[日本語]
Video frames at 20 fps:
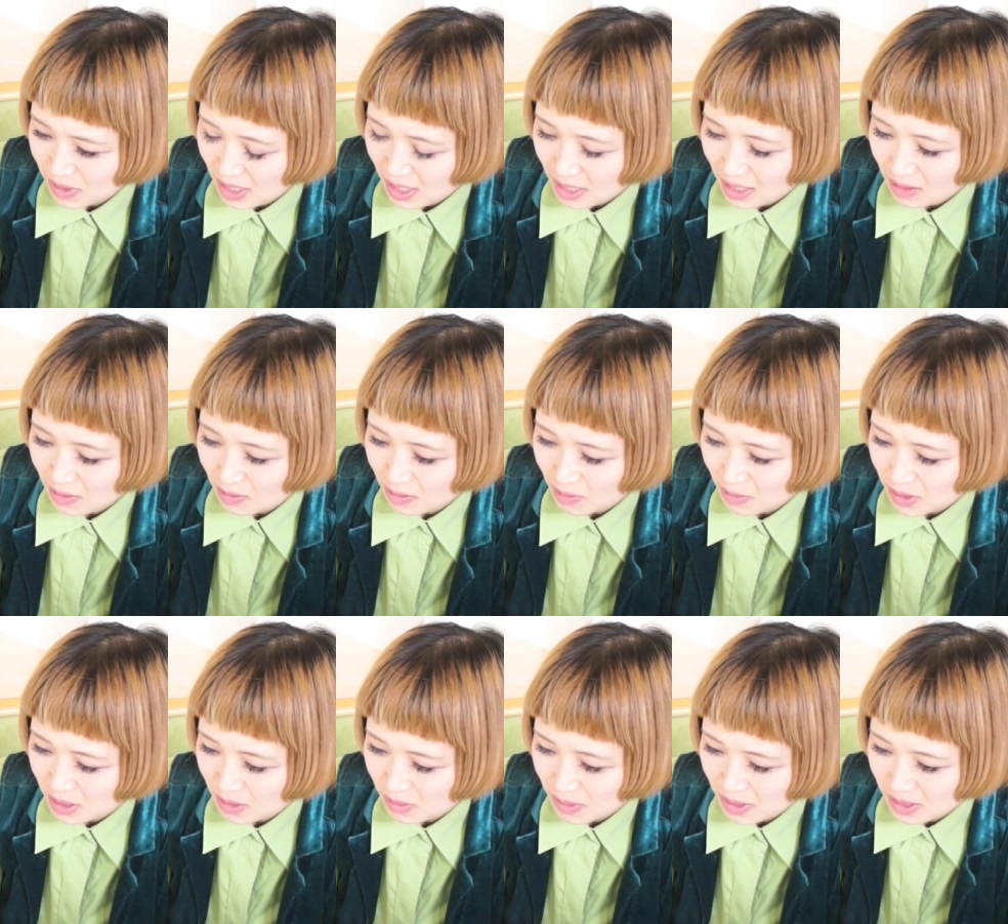笑顔の
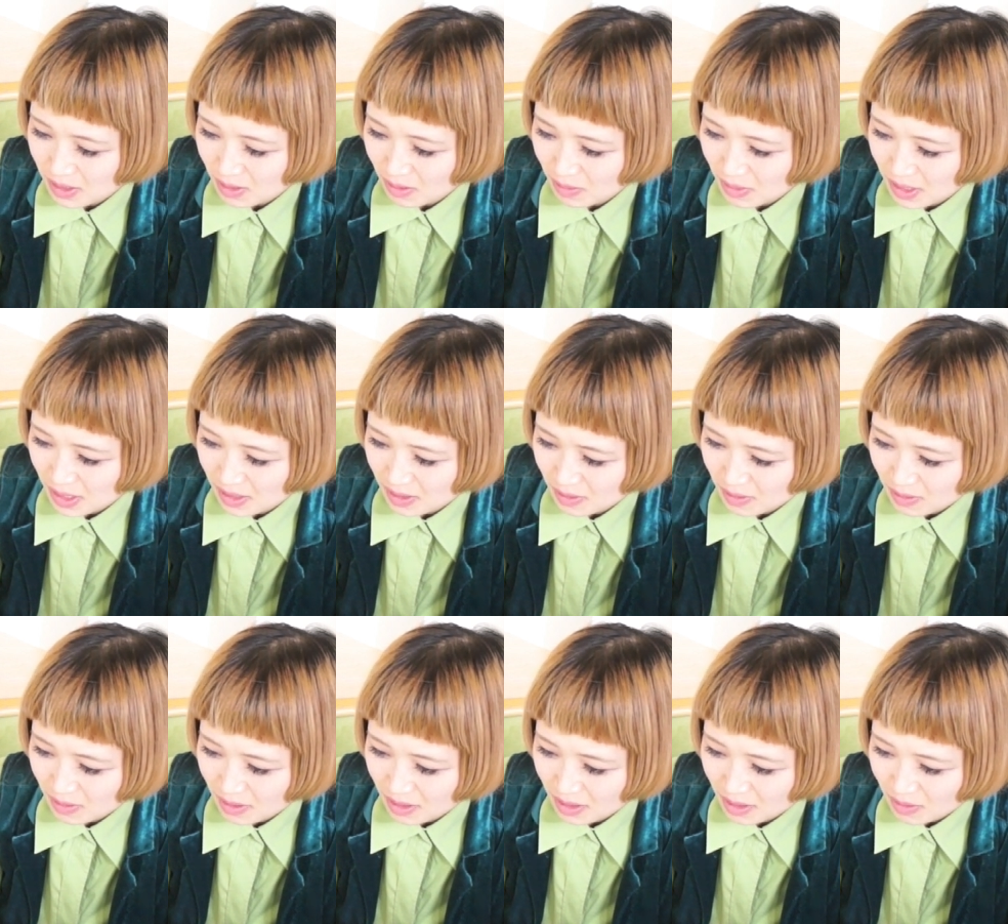モチベーションのバランスの
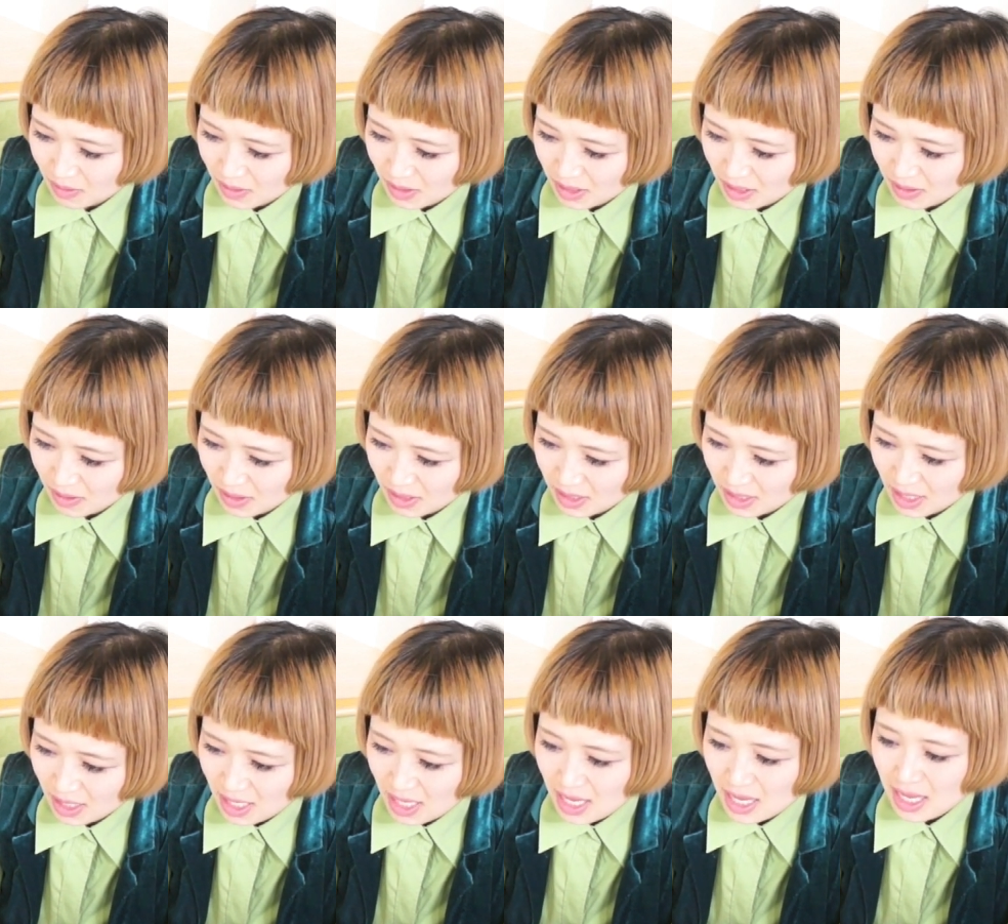取り方を教えてくだ
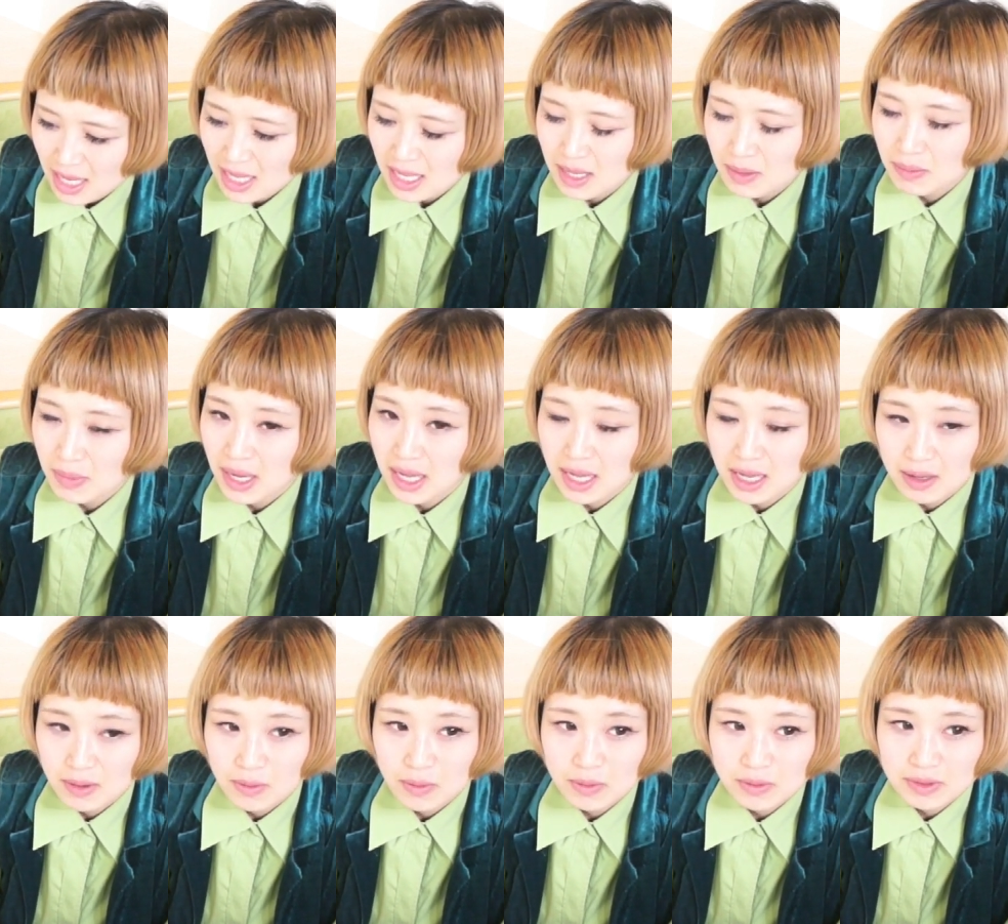さい
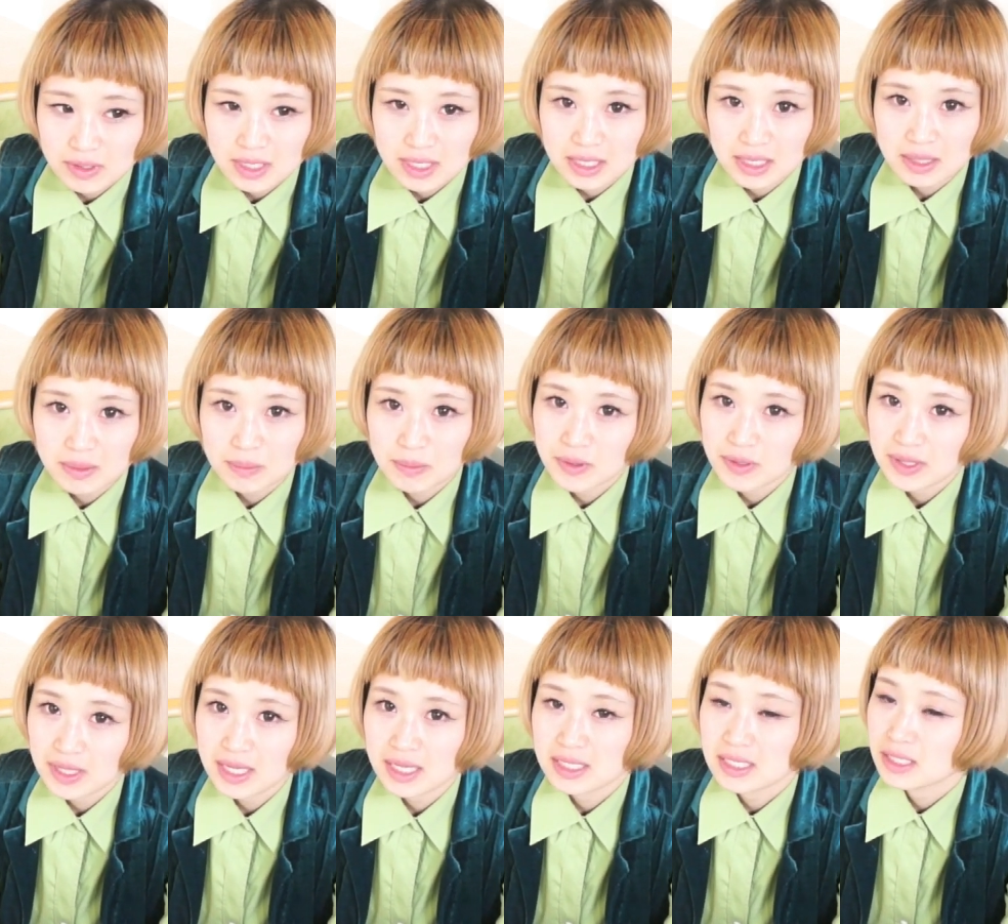今大食いも
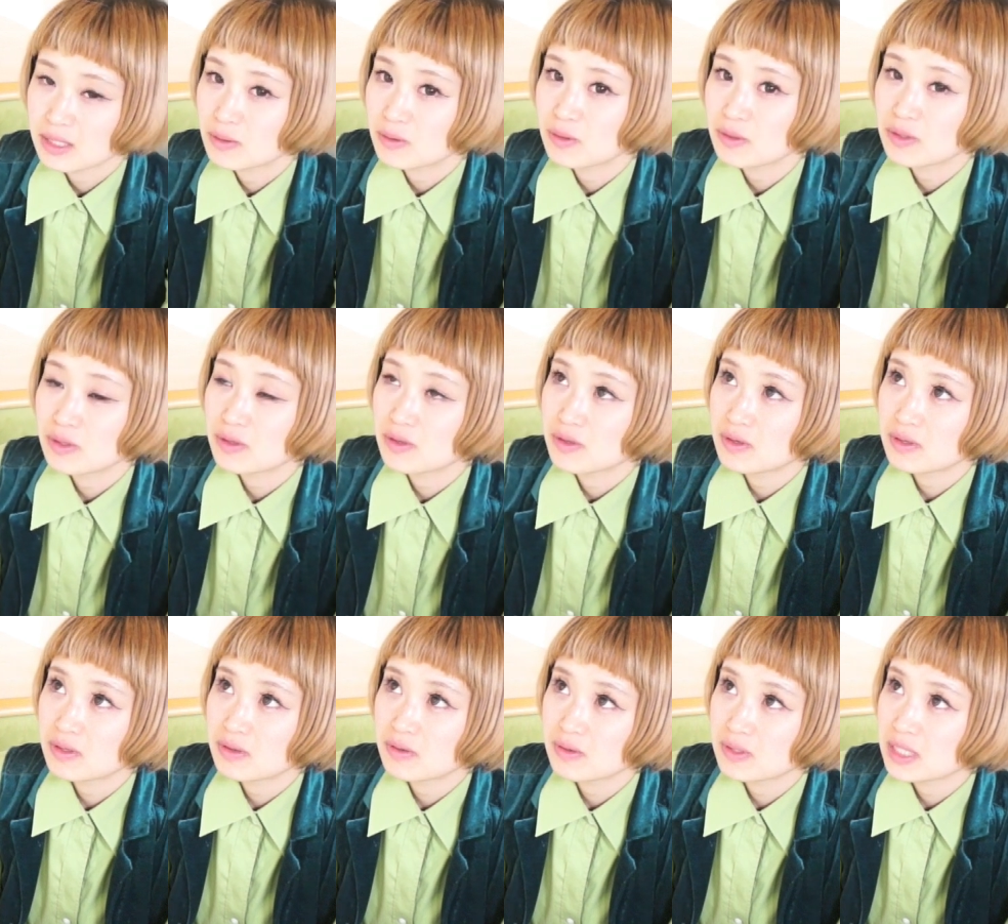ね仕
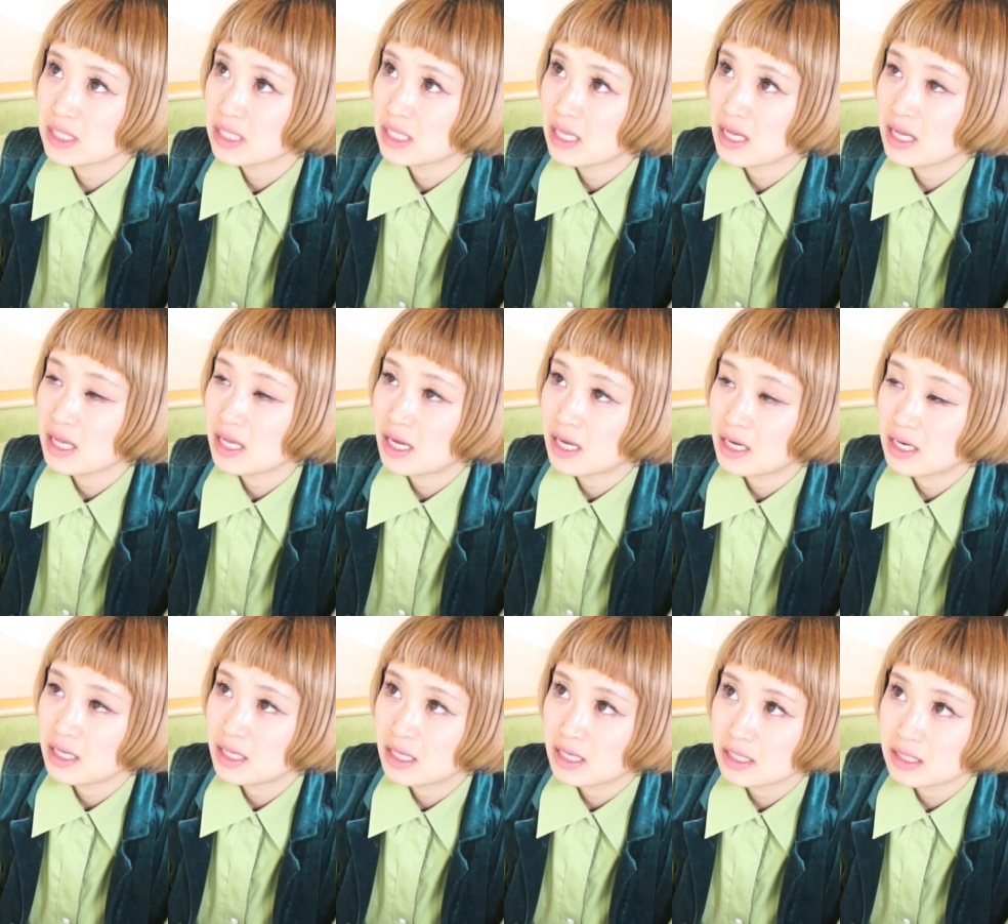事としてや
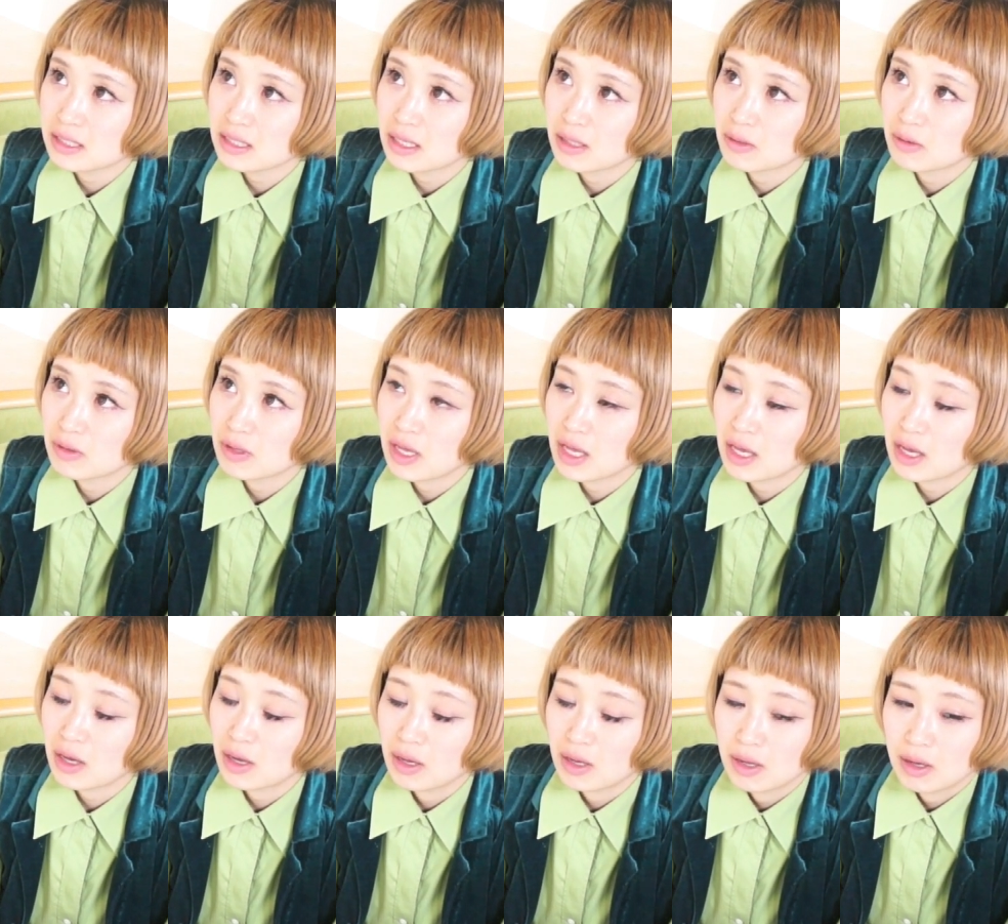りだしたの
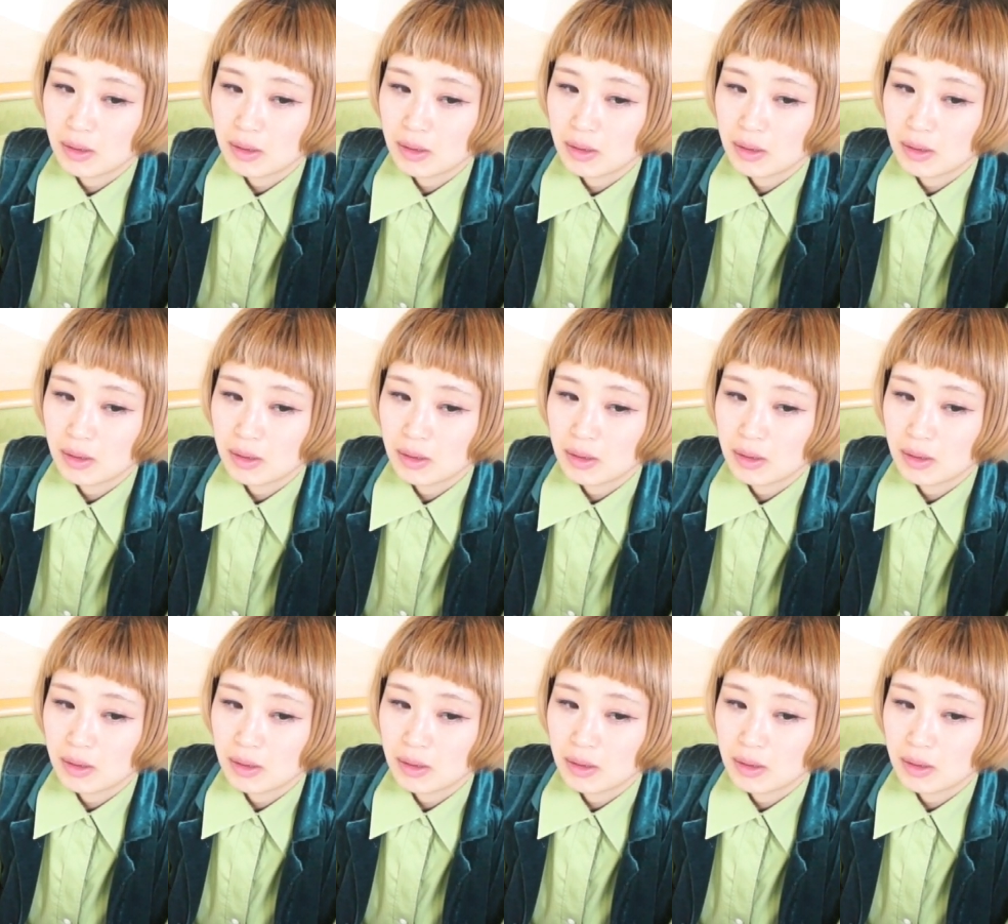で